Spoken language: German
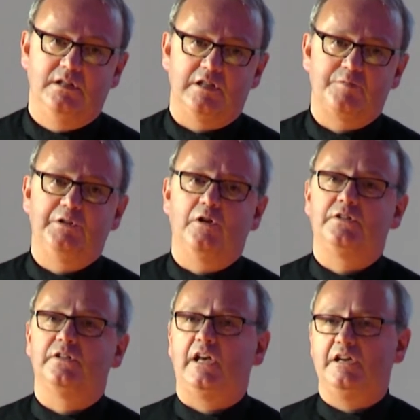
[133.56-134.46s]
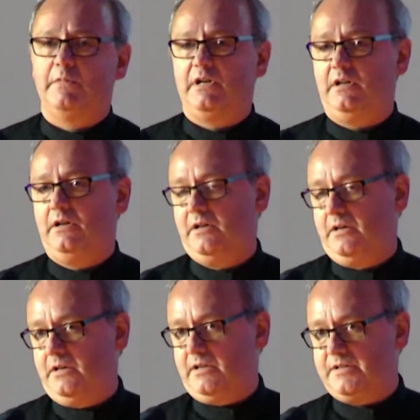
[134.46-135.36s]
das bedeutet einmal,
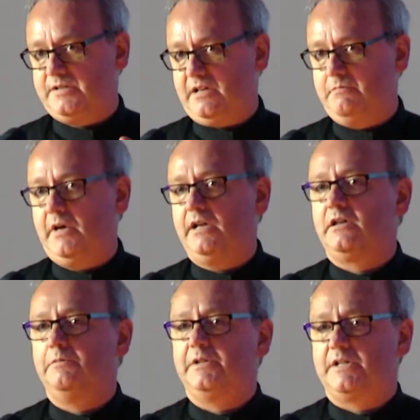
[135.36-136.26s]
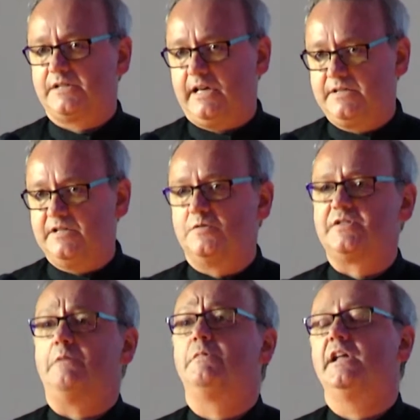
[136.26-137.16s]
dass es einen Mann gibt, der das Ganze
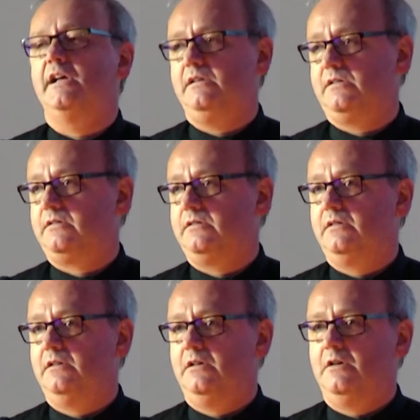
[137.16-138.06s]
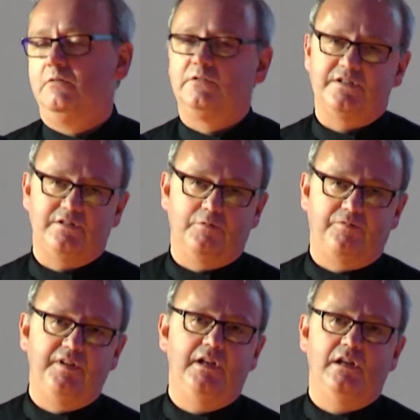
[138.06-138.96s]
zusammenhält und dass auch
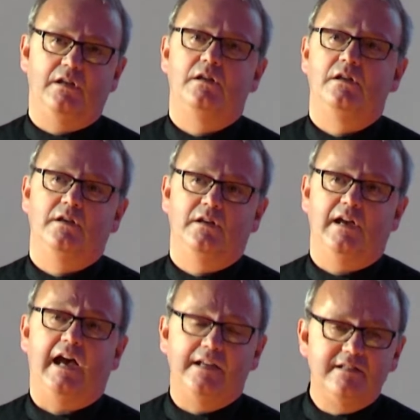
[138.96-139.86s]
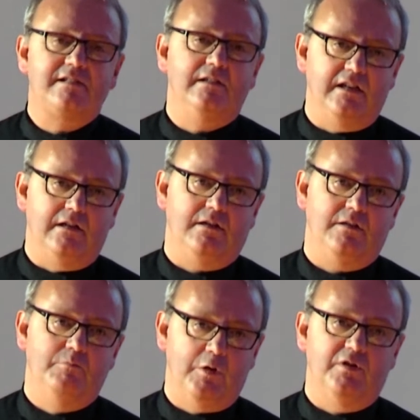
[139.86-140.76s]
viele einzelne
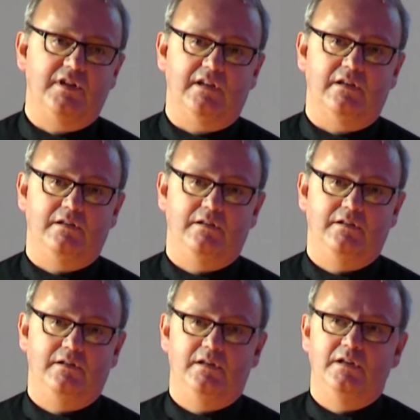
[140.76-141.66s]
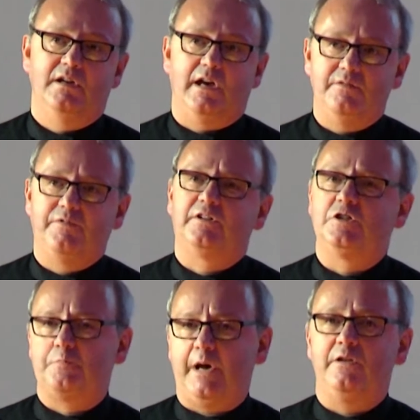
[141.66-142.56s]
Mönche einfach die
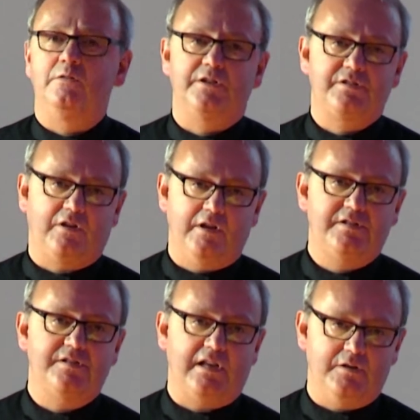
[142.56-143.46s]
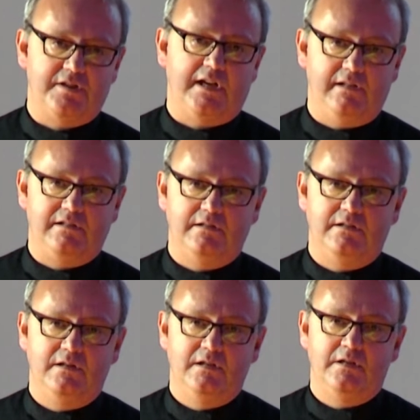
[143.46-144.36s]
Spannung des Kreuzes aushalten
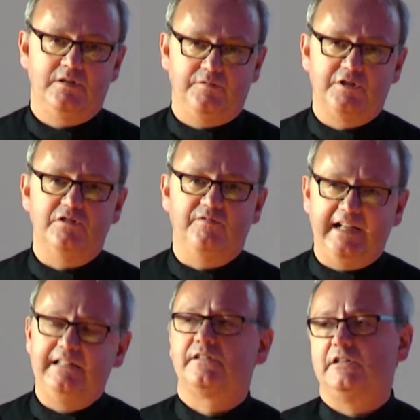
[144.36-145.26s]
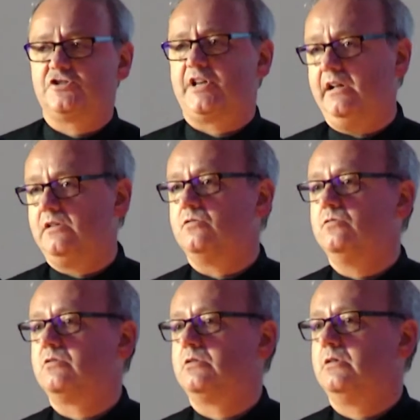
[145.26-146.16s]
zwischen
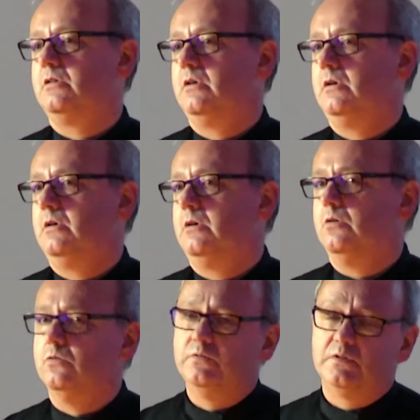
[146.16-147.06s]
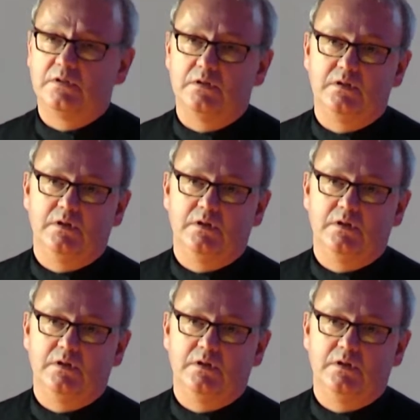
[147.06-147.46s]
Weltgestaltung und